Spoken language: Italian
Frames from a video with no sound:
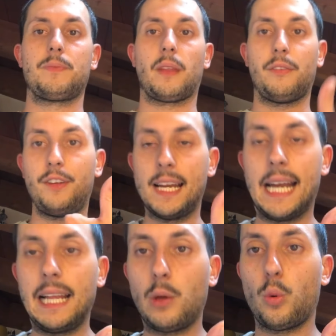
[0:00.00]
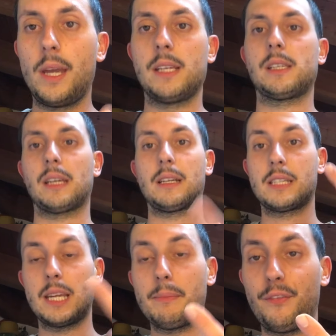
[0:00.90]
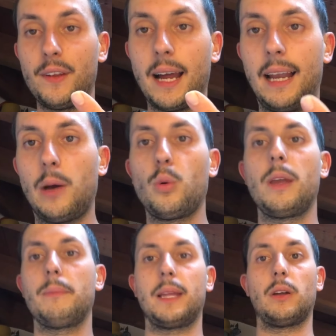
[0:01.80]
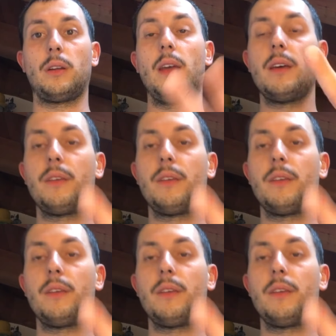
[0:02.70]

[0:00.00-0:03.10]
finale al Queens, semifinale a Wimbledon,